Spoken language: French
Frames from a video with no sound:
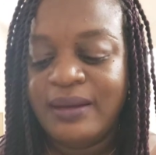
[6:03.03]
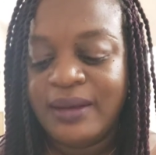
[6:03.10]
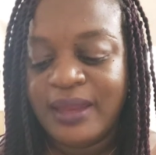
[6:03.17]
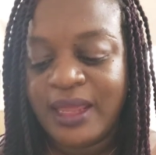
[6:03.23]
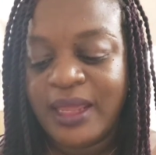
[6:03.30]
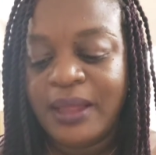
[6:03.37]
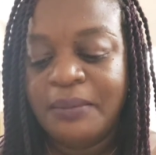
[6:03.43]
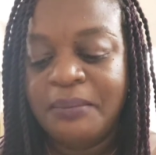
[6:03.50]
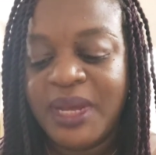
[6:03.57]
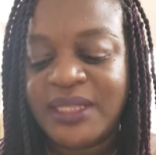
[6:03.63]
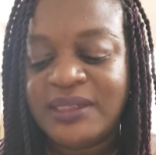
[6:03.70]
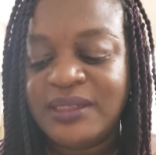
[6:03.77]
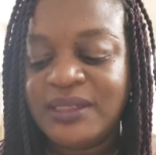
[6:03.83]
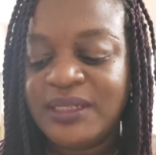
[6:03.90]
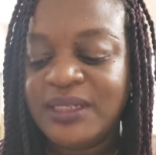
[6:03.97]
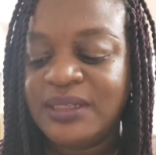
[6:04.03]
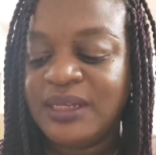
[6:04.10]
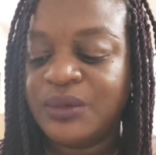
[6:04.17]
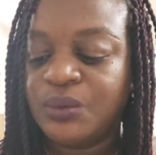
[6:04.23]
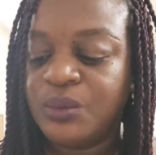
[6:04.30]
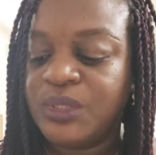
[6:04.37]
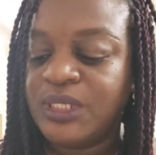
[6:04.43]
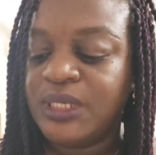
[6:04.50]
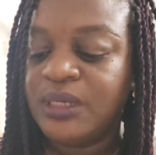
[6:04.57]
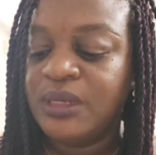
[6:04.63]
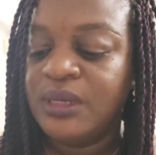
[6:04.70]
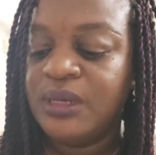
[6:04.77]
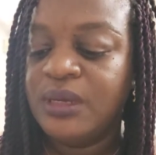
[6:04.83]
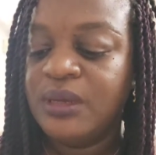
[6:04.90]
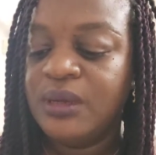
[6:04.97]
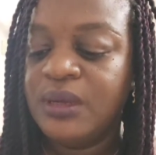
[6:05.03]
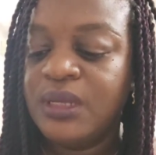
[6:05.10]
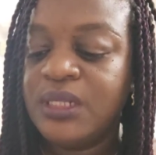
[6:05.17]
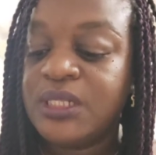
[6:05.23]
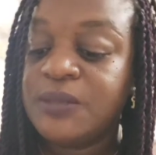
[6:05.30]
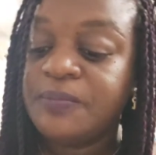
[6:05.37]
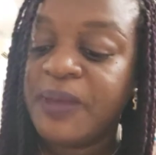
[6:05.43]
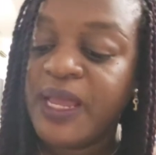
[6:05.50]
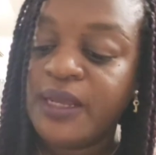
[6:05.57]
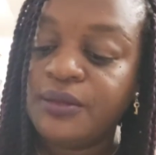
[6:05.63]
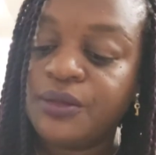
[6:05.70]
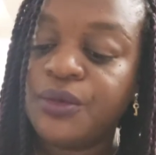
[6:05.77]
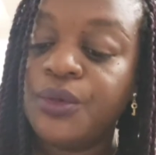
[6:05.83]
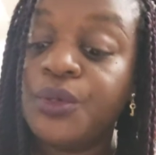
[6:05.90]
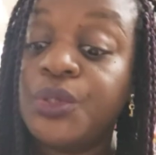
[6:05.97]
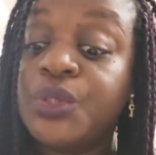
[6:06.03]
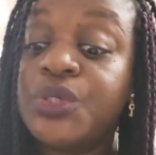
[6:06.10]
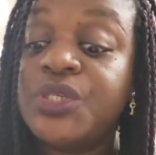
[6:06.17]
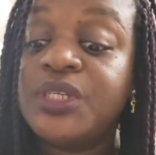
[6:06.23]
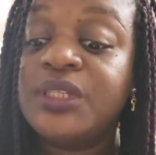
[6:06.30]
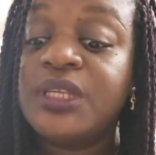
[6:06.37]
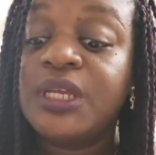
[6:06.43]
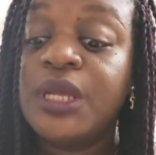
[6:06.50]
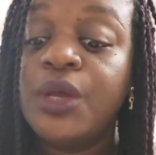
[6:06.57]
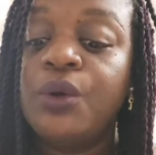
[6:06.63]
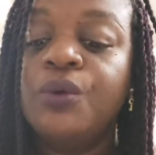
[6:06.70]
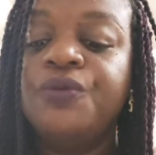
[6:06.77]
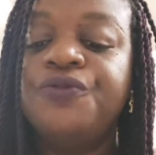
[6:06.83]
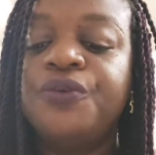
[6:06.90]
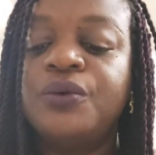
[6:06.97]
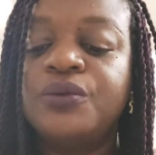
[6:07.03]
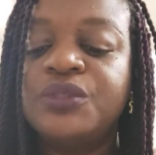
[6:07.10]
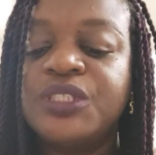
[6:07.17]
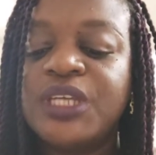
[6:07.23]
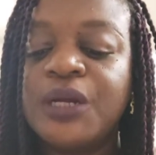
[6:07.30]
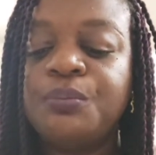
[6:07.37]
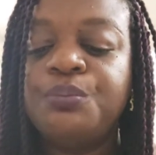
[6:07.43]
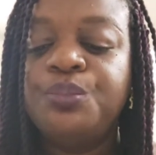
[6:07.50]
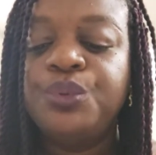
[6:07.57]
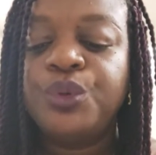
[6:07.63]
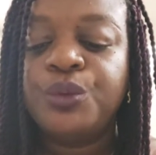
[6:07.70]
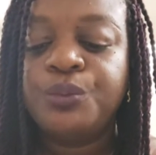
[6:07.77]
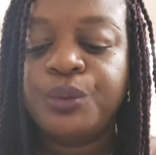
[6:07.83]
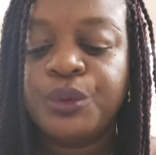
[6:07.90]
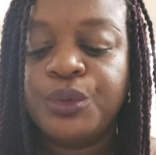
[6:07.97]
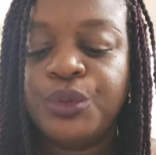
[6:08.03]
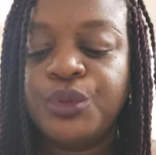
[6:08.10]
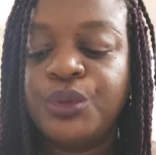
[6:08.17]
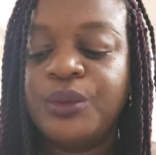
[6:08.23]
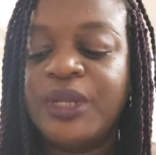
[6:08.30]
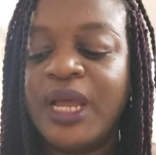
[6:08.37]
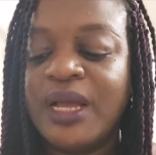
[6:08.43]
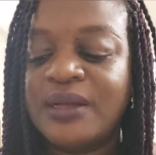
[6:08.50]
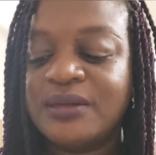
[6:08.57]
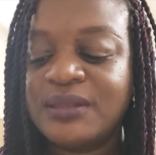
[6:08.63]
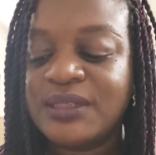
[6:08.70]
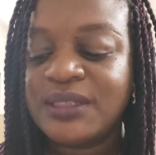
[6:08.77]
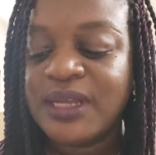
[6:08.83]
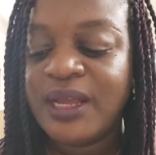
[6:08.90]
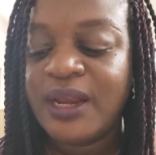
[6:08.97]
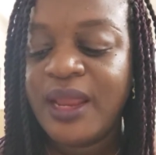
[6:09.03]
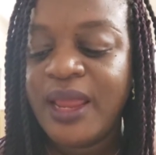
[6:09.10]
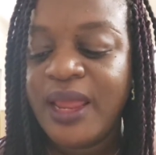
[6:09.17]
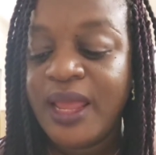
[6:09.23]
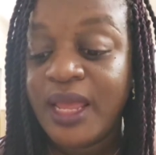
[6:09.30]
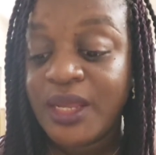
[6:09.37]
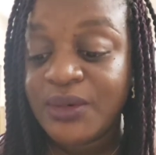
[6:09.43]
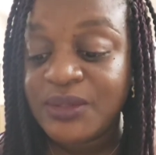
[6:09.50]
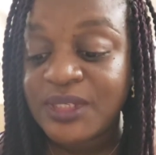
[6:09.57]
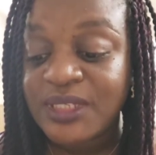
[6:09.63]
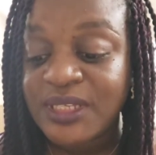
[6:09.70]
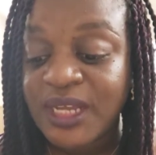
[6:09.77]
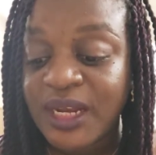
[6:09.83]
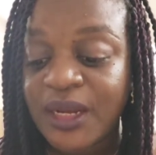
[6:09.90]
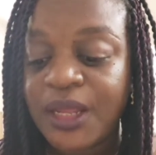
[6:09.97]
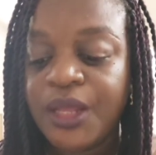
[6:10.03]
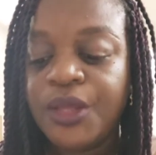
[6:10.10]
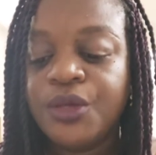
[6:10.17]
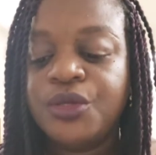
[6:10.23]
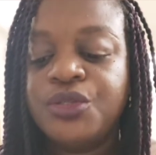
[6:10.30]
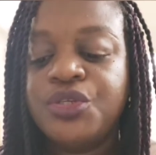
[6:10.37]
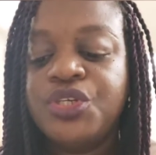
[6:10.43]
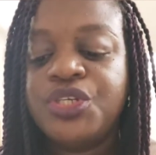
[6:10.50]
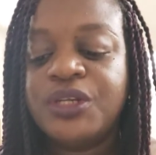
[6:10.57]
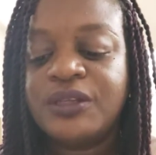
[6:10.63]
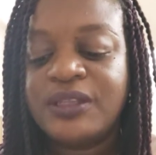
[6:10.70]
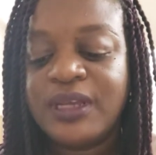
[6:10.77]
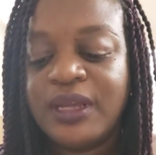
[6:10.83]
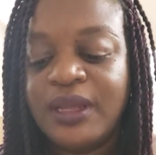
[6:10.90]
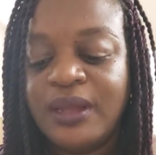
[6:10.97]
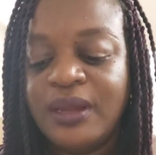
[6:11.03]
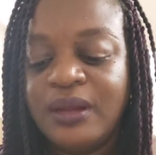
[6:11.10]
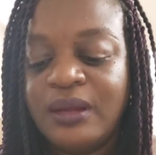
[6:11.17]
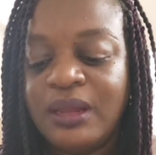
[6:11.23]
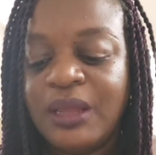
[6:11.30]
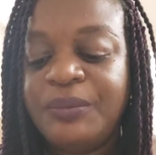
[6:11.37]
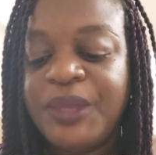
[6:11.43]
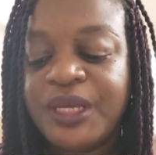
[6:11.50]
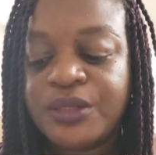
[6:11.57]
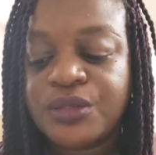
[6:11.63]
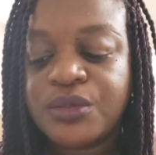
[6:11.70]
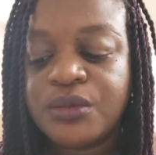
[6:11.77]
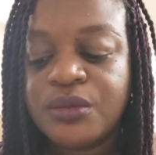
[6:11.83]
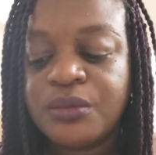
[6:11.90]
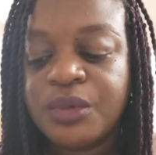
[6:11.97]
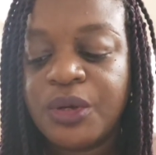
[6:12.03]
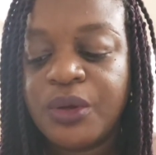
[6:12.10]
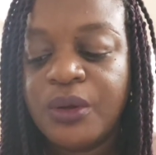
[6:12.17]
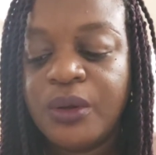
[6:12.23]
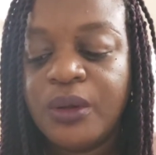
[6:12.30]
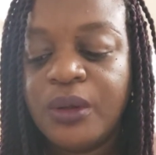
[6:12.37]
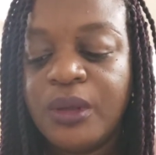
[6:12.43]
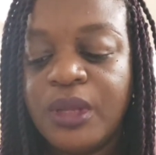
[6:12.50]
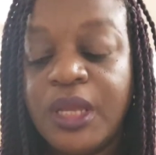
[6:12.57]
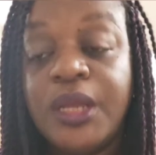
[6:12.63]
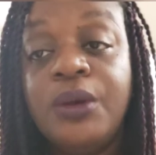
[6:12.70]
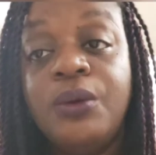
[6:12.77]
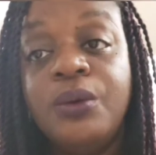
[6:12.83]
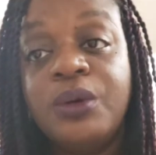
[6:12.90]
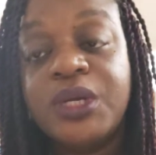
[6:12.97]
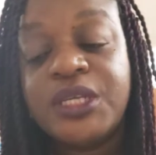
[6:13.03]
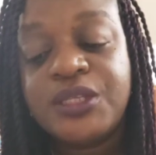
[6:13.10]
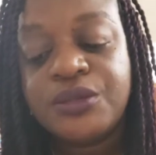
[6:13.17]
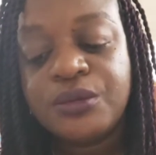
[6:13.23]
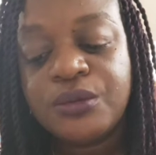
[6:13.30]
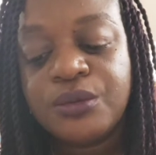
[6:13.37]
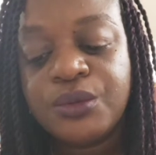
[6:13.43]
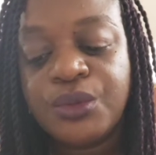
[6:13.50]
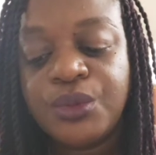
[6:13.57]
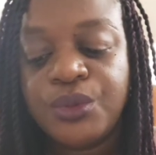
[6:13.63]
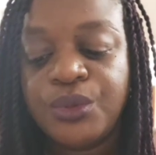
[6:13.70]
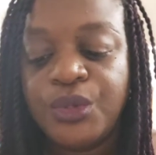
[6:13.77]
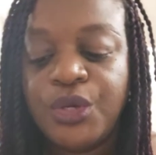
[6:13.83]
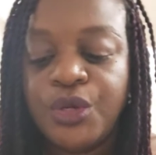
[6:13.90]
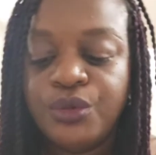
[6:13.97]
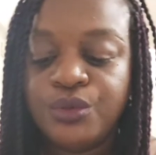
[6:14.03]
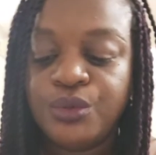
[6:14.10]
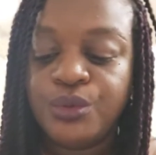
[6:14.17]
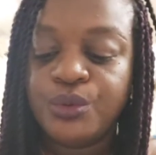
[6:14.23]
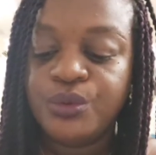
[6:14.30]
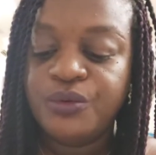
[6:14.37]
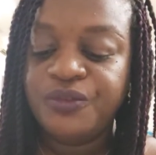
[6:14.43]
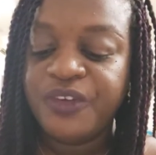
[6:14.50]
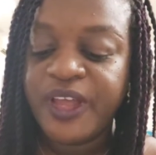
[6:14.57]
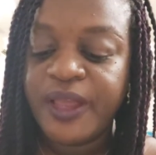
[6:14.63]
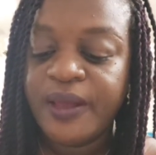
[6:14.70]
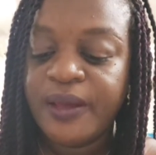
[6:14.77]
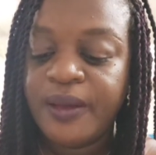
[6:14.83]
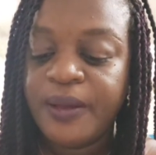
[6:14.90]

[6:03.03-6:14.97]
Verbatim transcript: des matinées des rosées spectre rejeté aux frontières pourpres de ton arc-en-ciel, et le ciel que tu chantais est bien sombre, et l'horizon que tu couvais